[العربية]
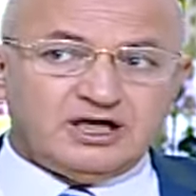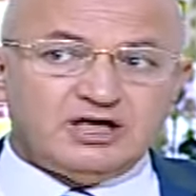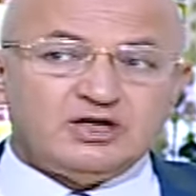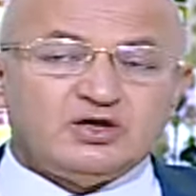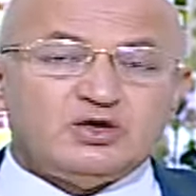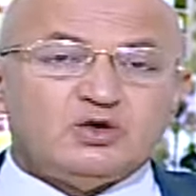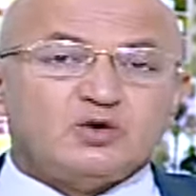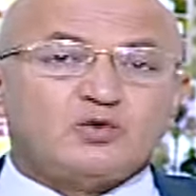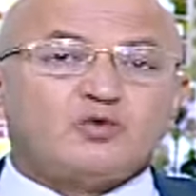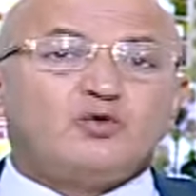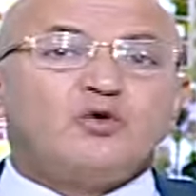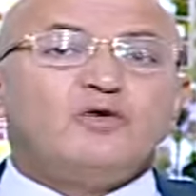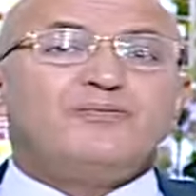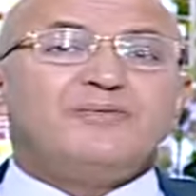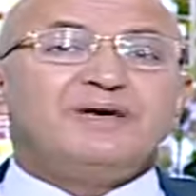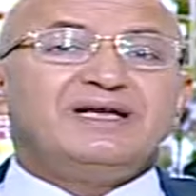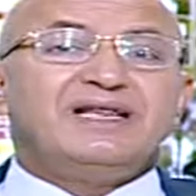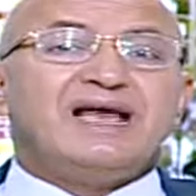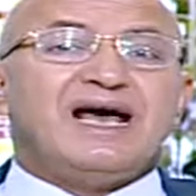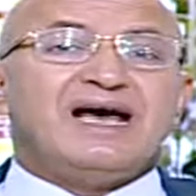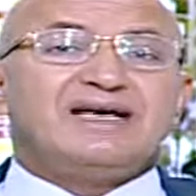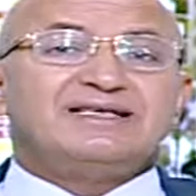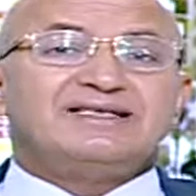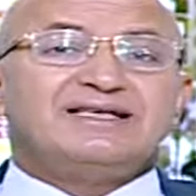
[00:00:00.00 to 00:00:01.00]
أن يكون
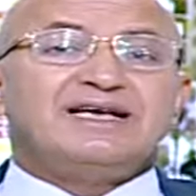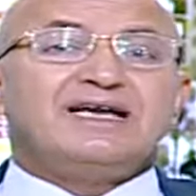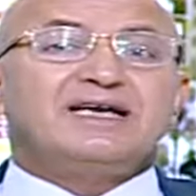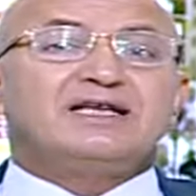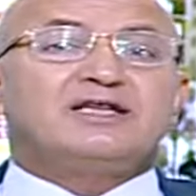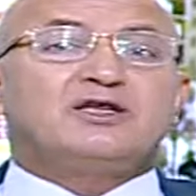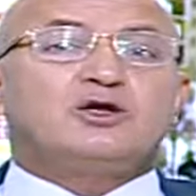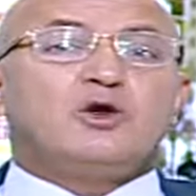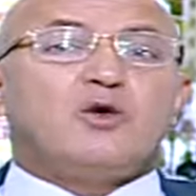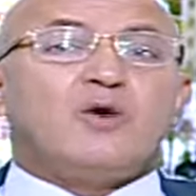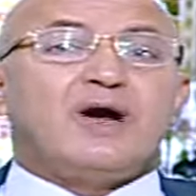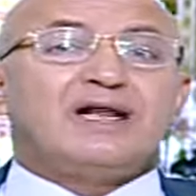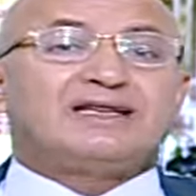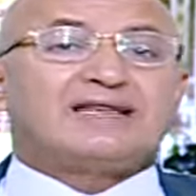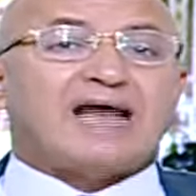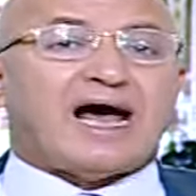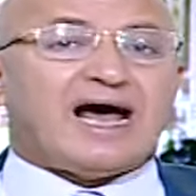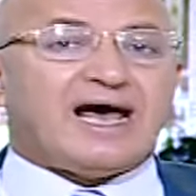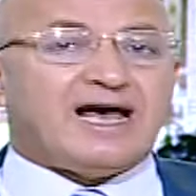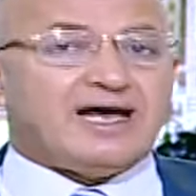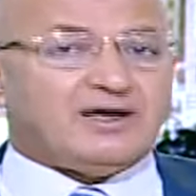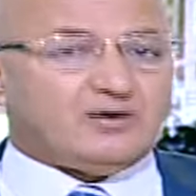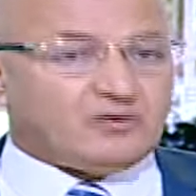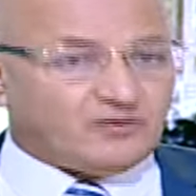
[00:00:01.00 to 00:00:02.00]
بين هذه الدول
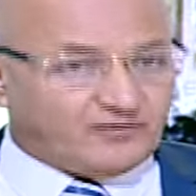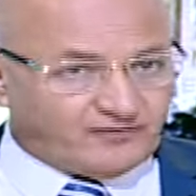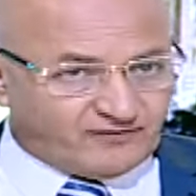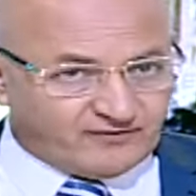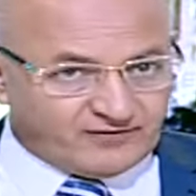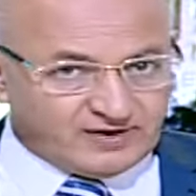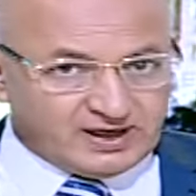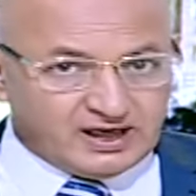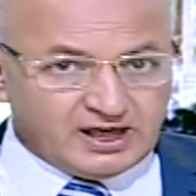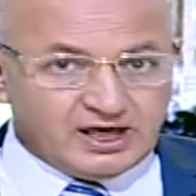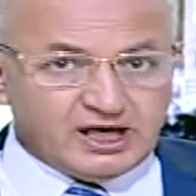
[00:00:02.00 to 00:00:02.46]
تحالف